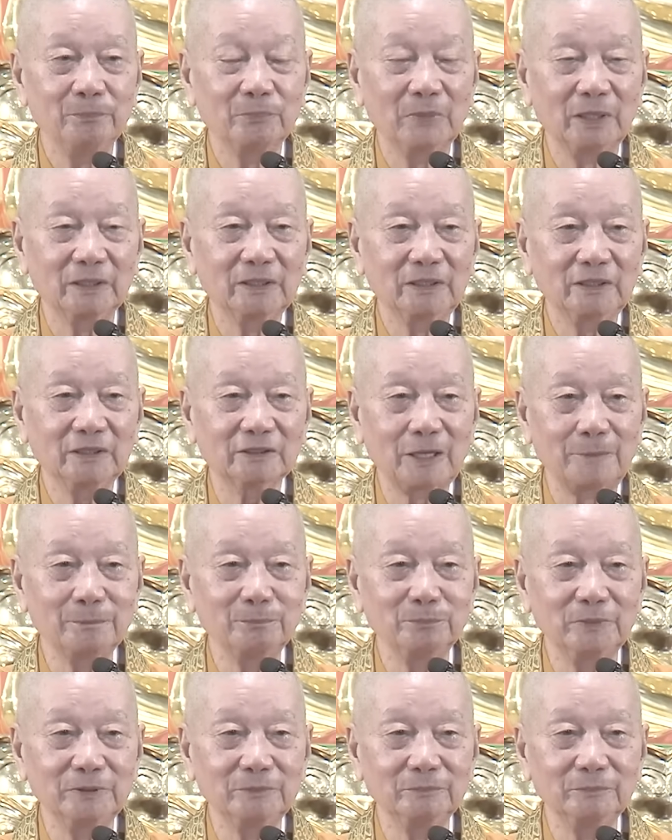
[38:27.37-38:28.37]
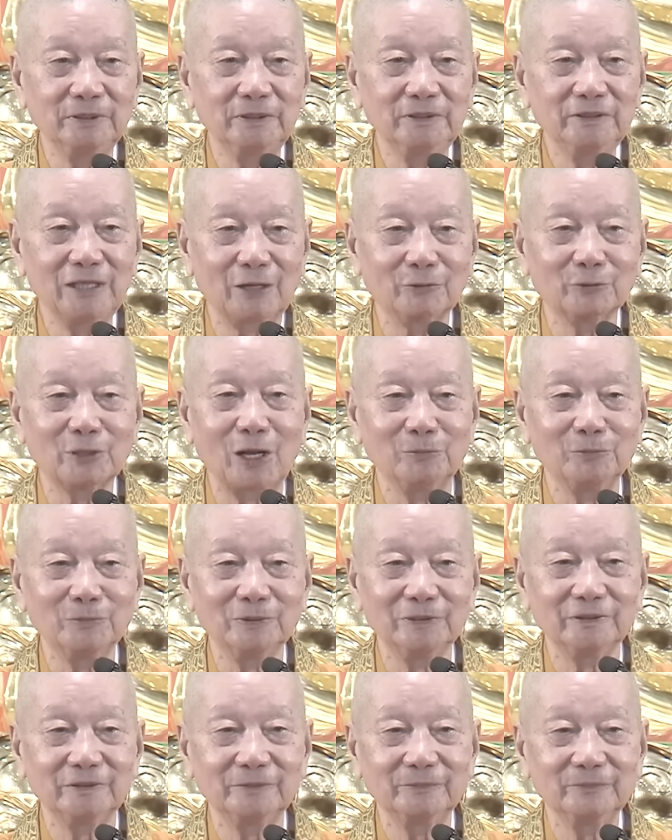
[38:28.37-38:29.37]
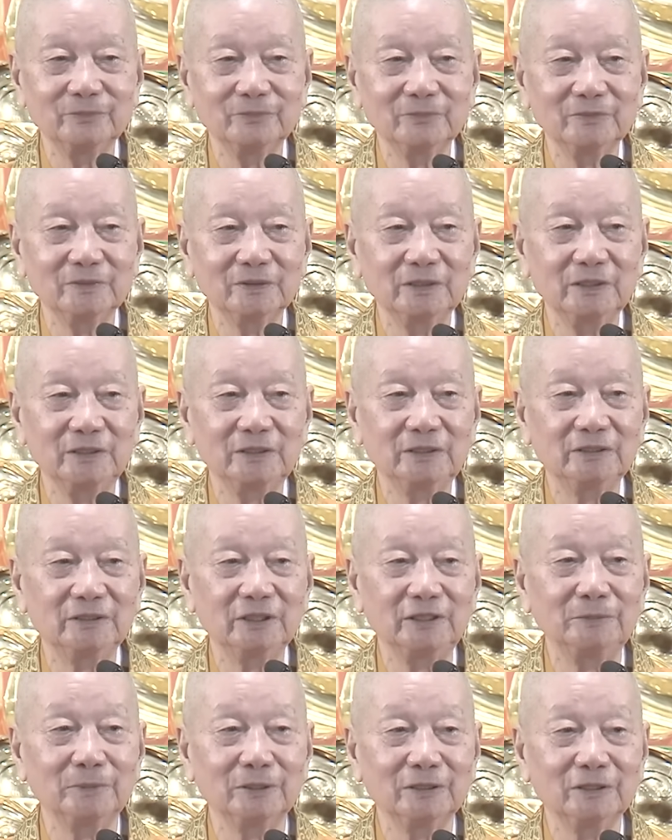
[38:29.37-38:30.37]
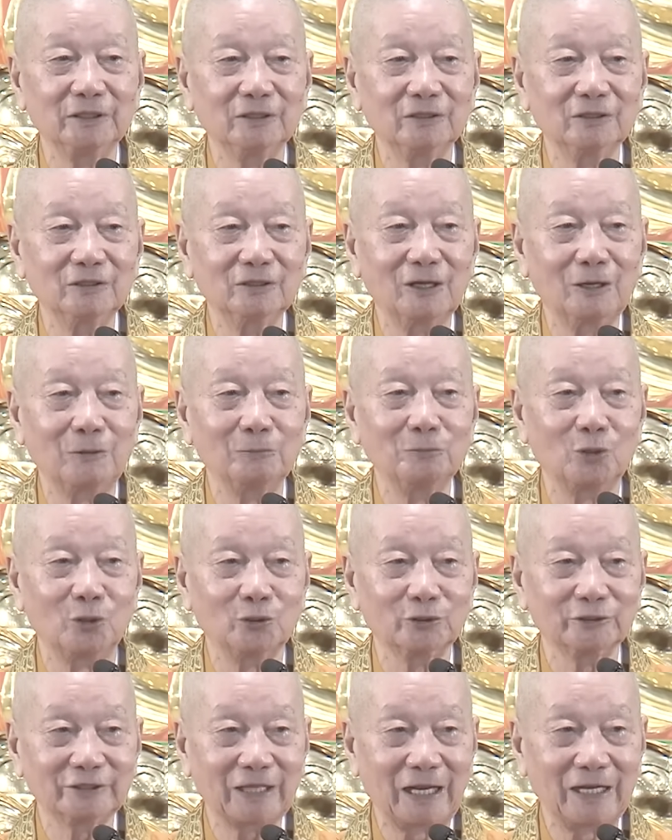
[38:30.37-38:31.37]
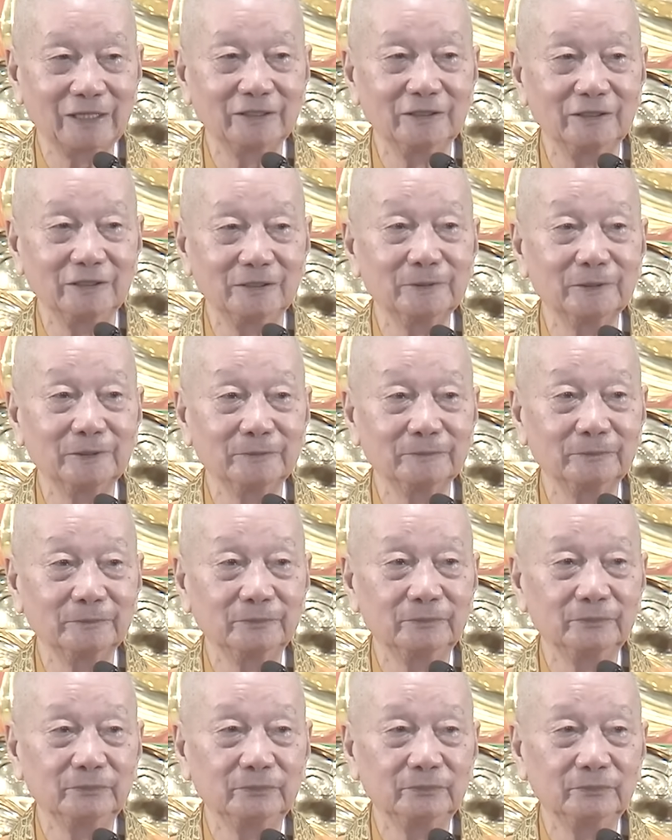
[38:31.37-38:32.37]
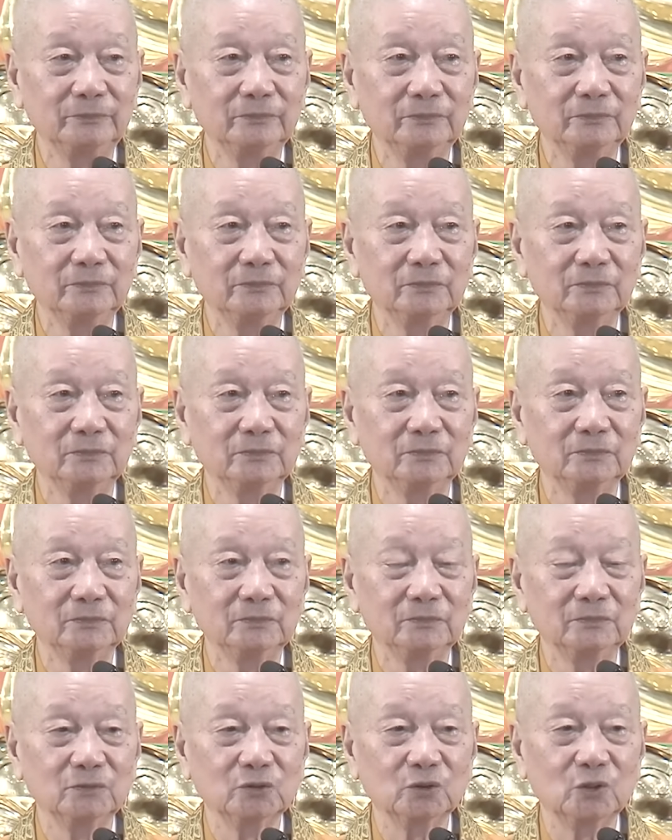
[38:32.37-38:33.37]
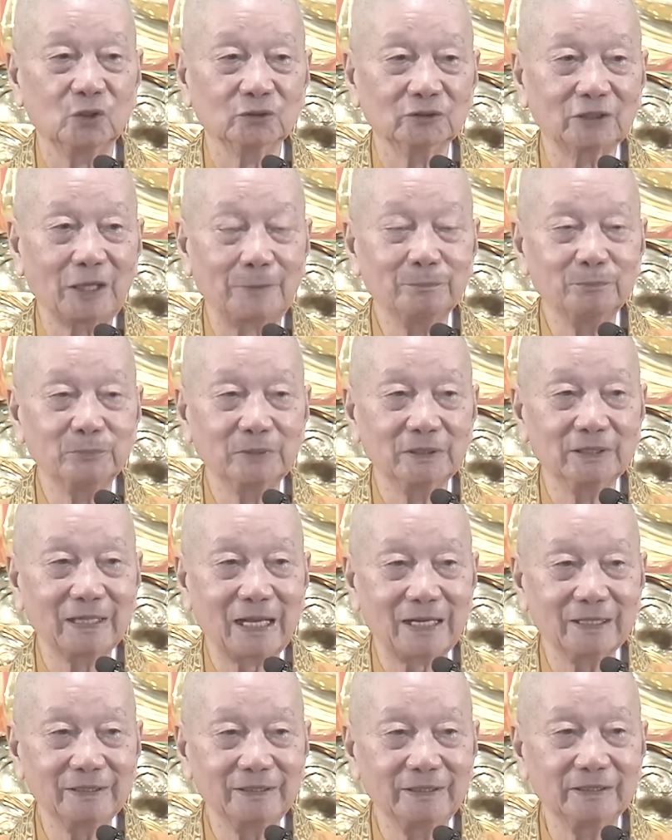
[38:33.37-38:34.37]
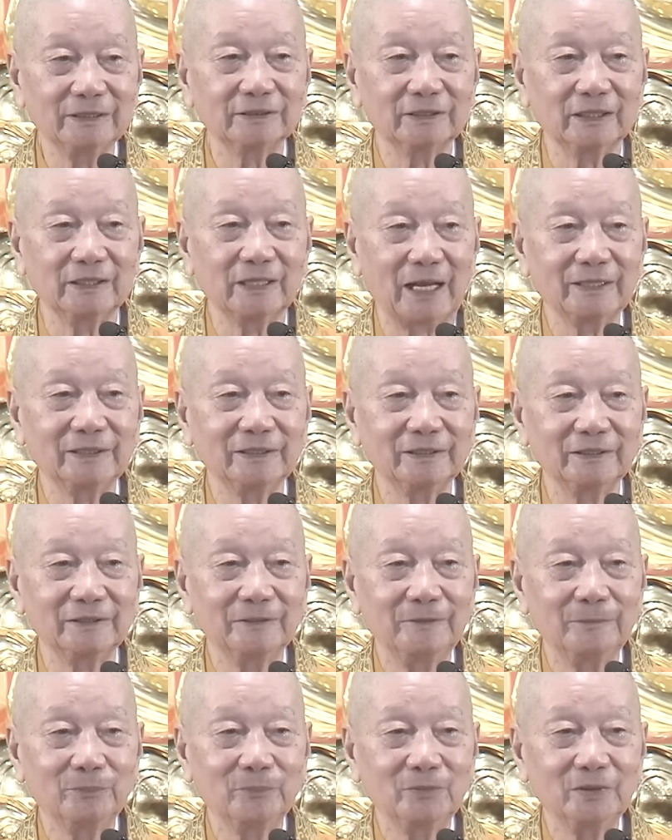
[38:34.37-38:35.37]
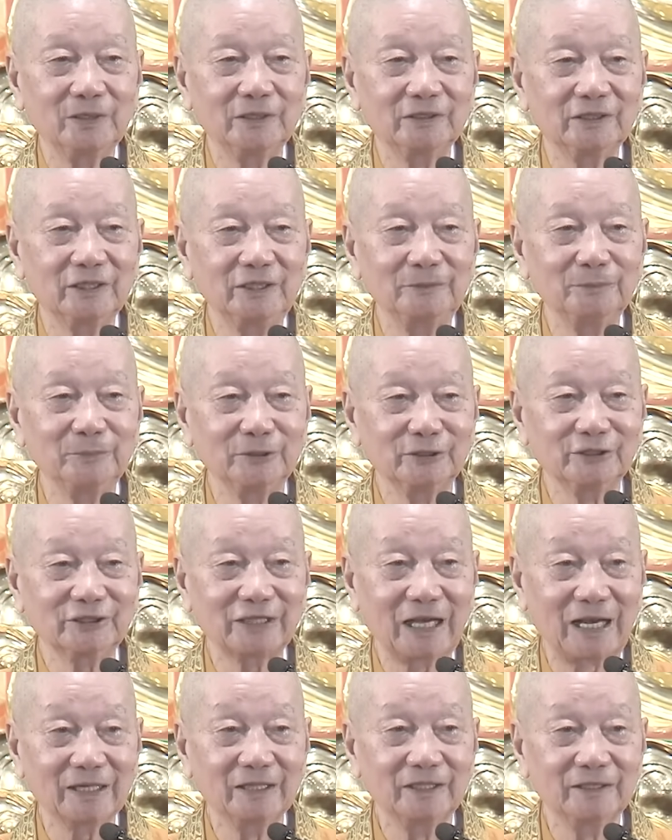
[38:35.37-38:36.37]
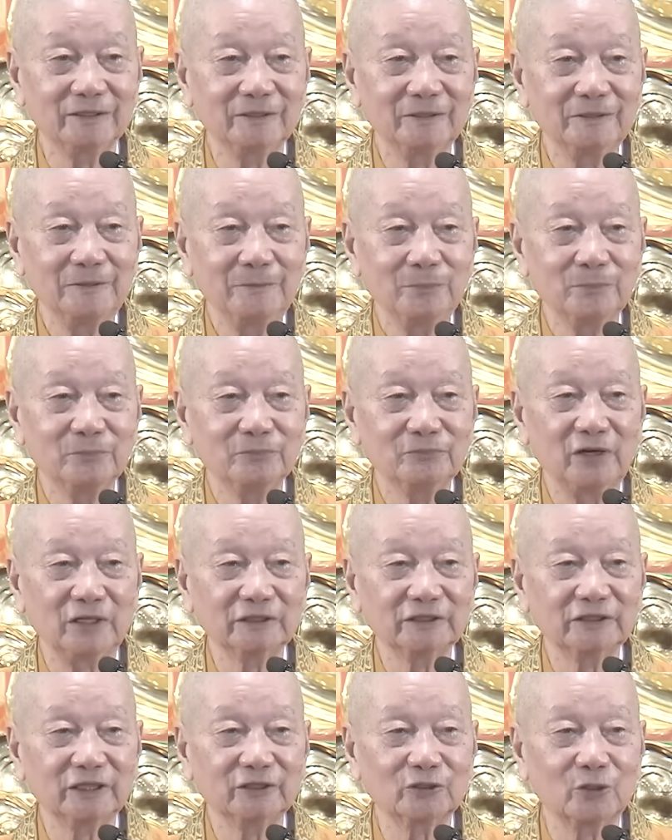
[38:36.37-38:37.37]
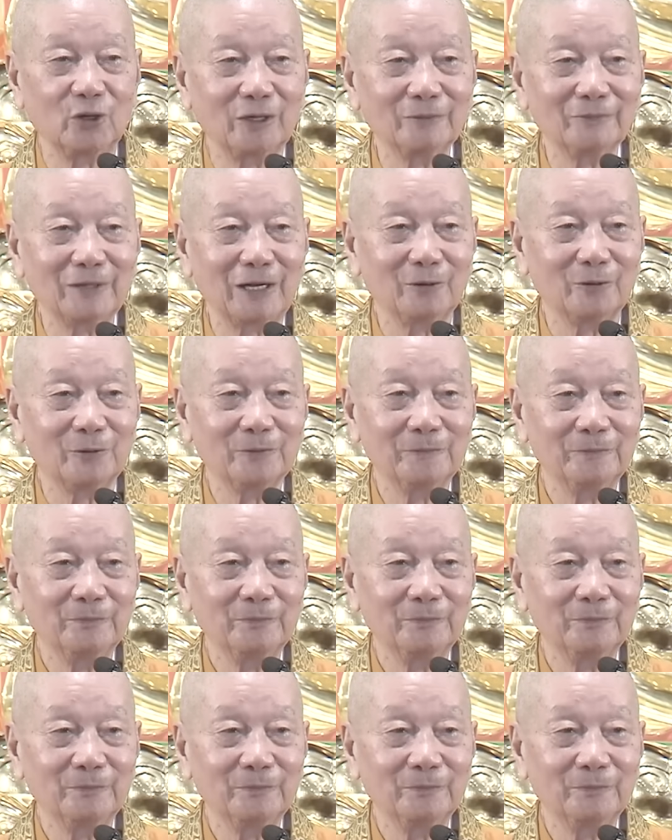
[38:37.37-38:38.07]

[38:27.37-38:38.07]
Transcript: Mà khi tâm mình bị dao động á, thì trí mình nó không còn sáng nữa, phải không? Còn tâm mình lắng yên trở lại đó, thì trí mình sáng lên, Phật sẽ rọi vào.